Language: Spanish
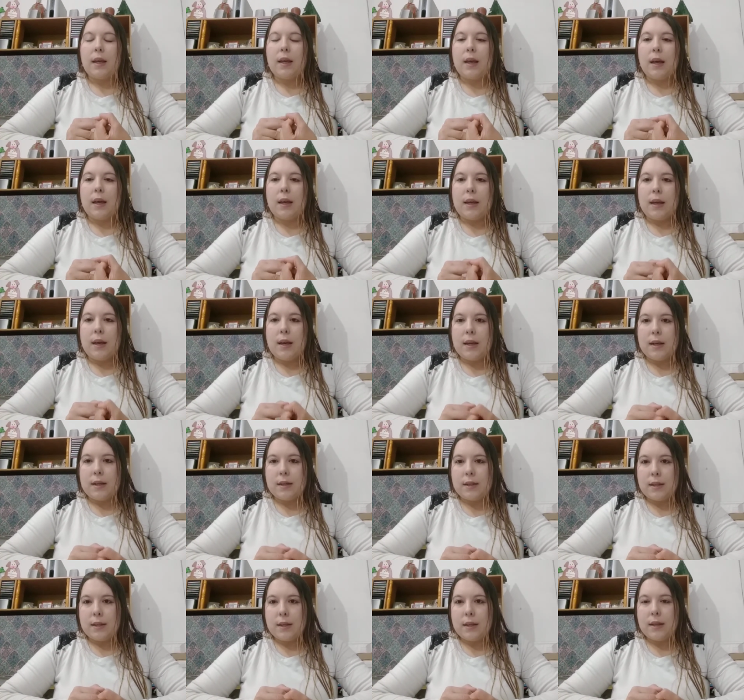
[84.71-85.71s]
que quiere
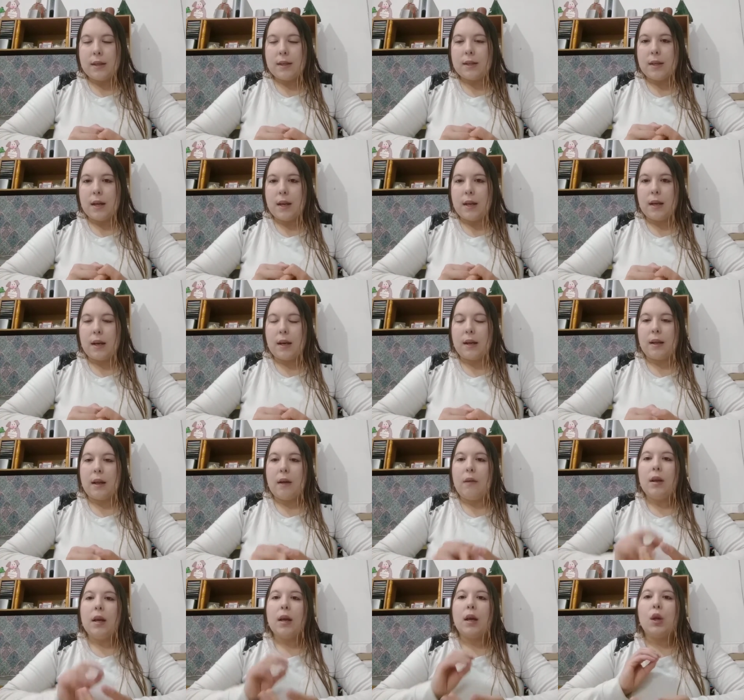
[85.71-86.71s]
decir que sean
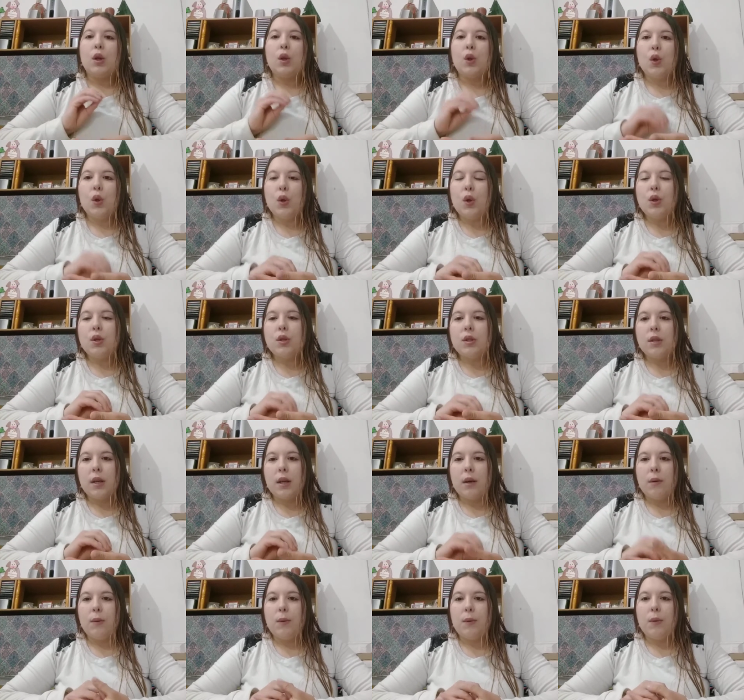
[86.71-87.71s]
irritables, que todos los
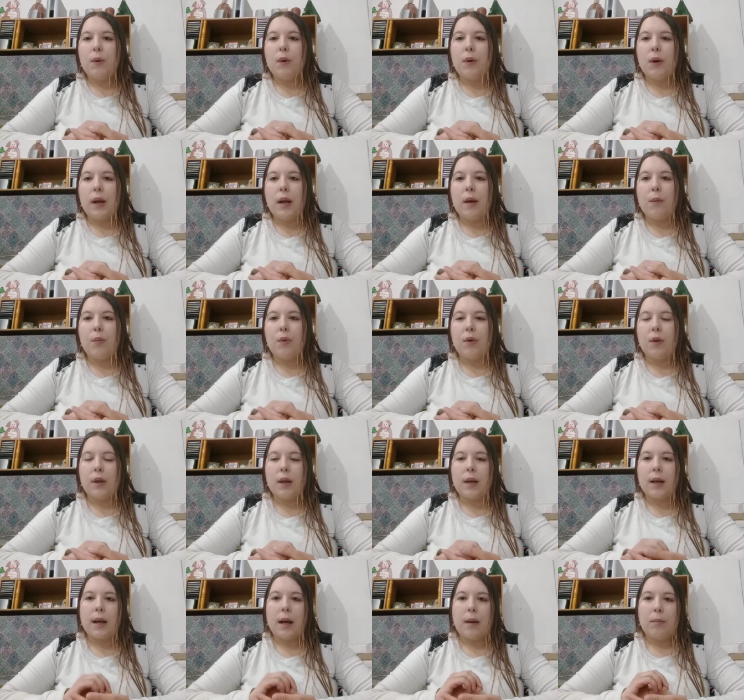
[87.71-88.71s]
seres vivos van a
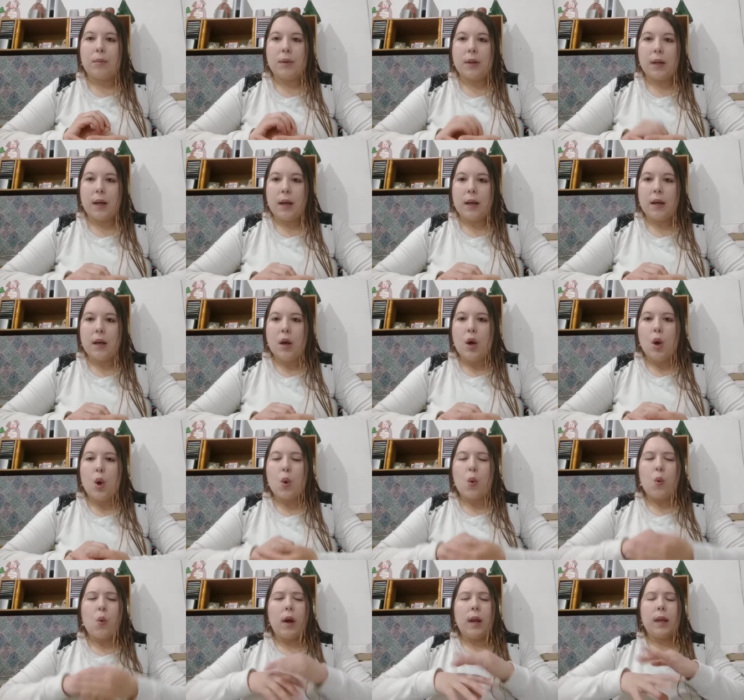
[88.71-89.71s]
poder captar
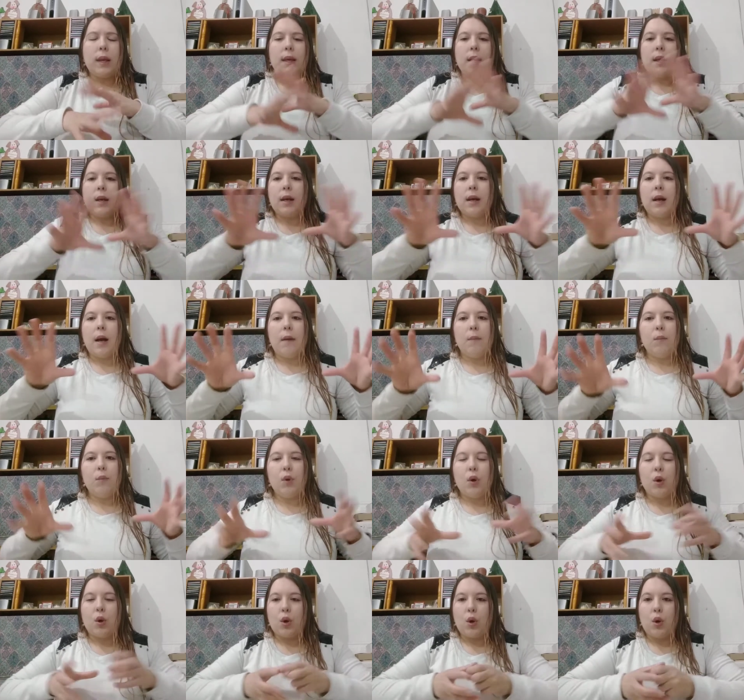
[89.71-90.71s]
cualquier
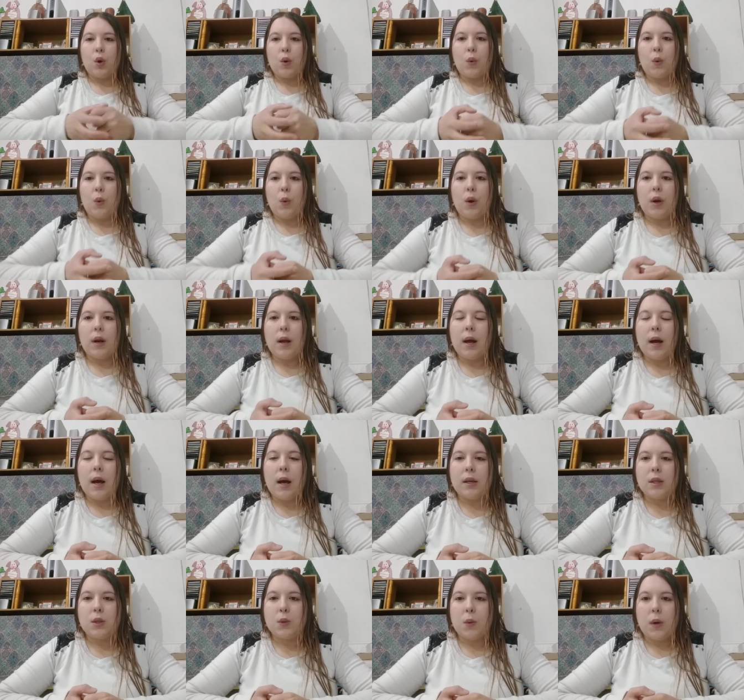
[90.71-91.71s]
cambio que ocurra
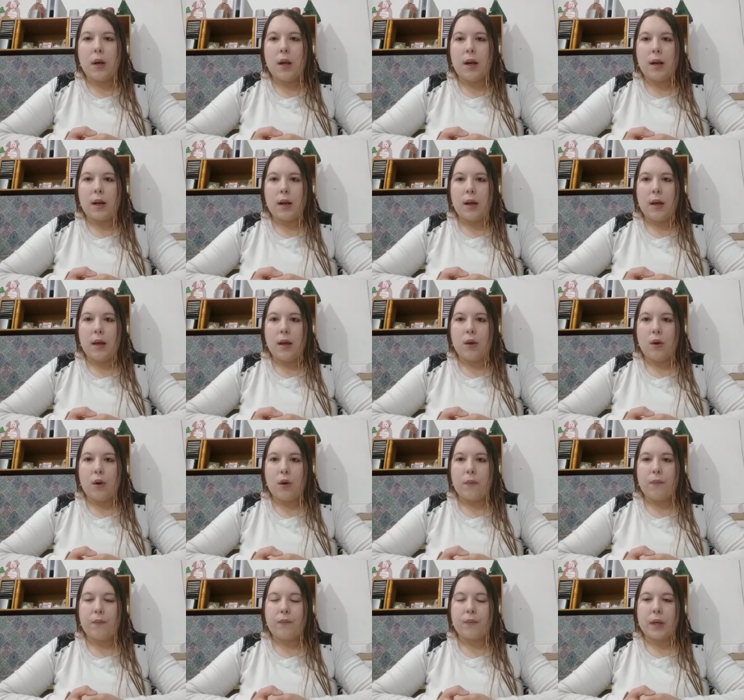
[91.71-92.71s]
a su alrededor,
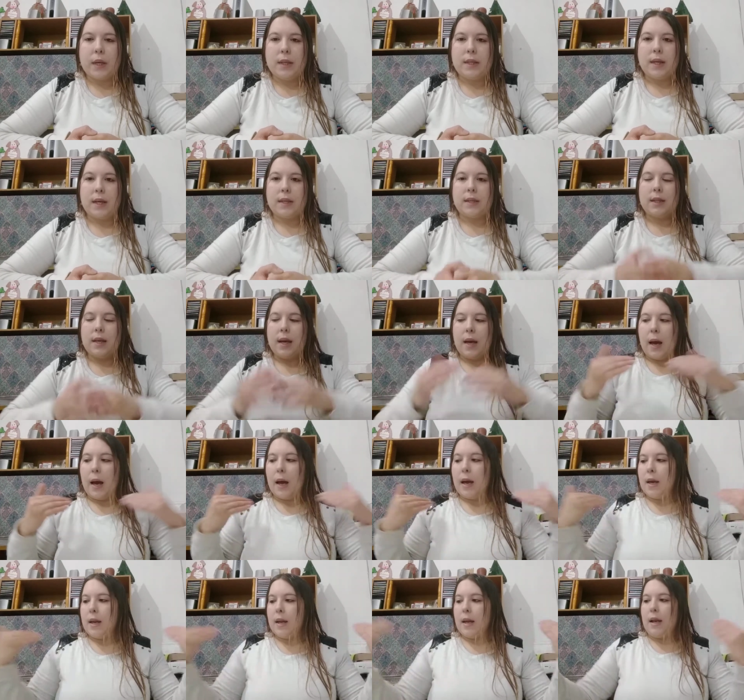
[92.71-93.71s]
ya sea
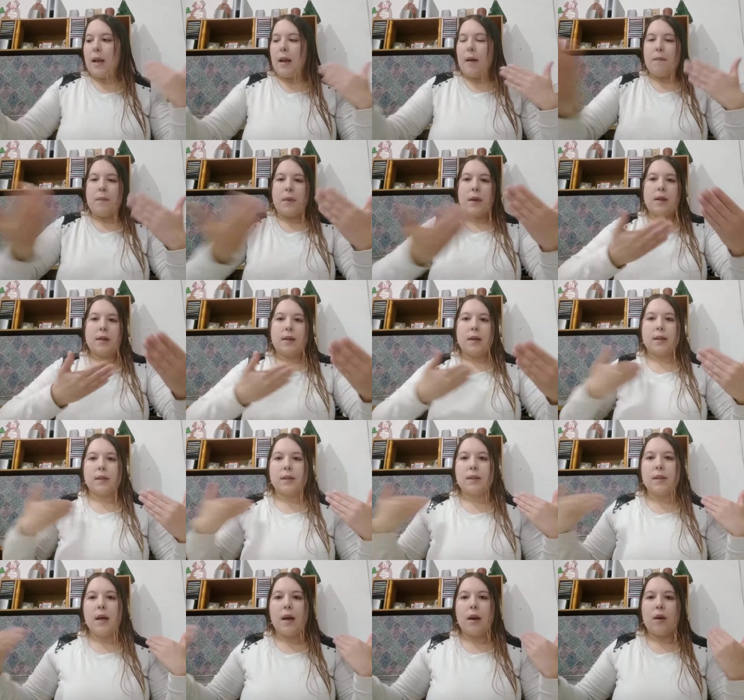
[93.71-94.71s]
en el ambiente
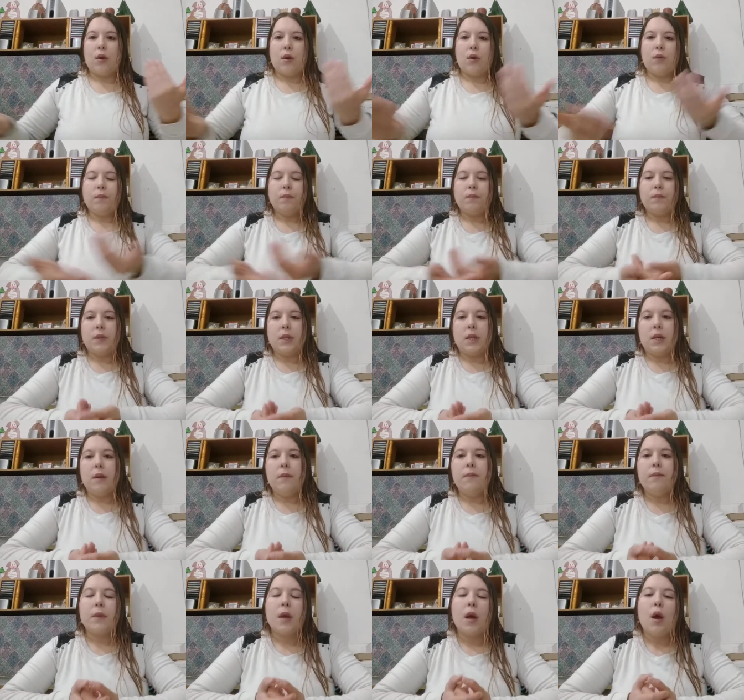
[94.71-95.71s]
externo,
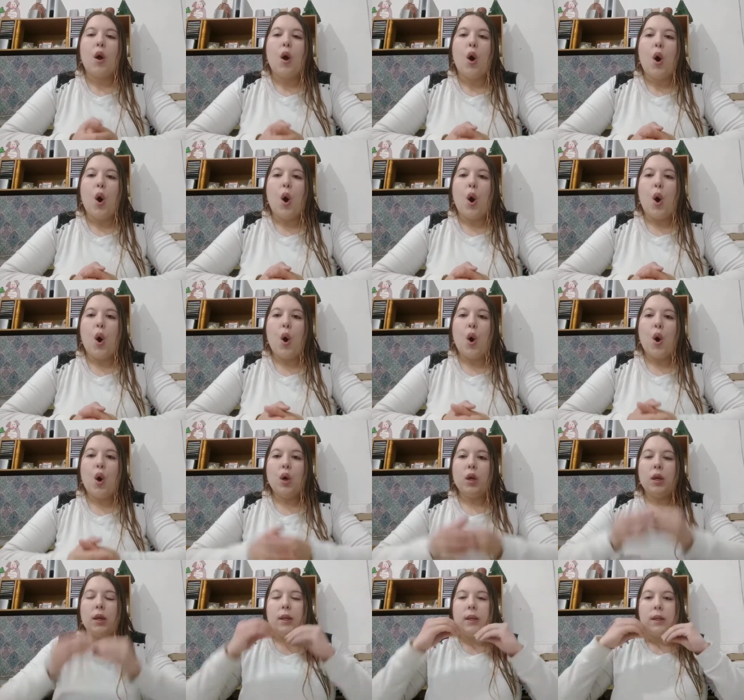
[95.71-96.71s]
¿sí?
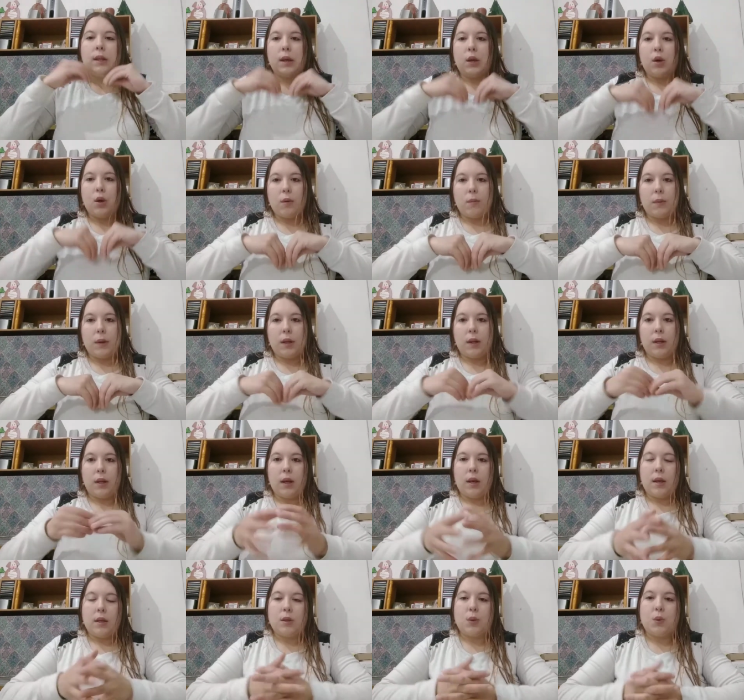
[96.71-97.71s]
O interiormente,
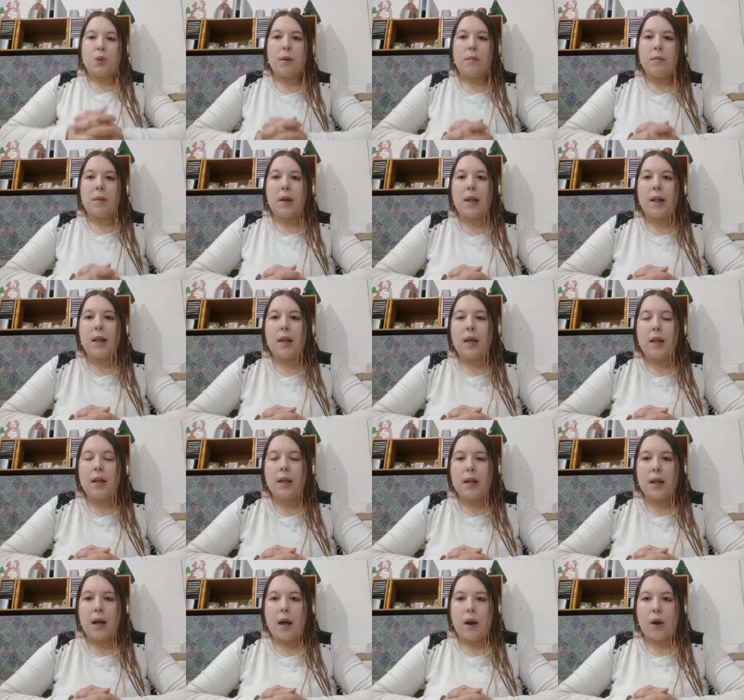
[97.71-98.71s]
en su ambiente
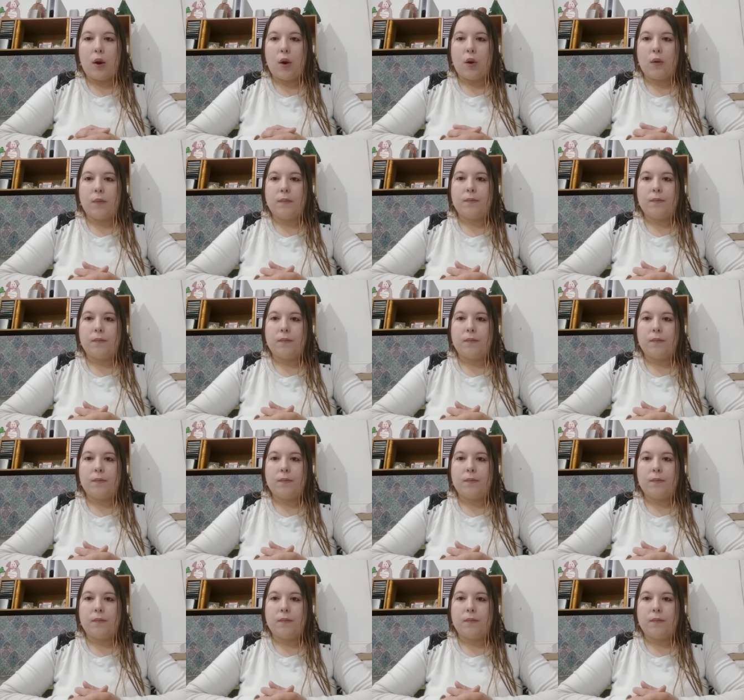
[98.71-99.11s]
interno.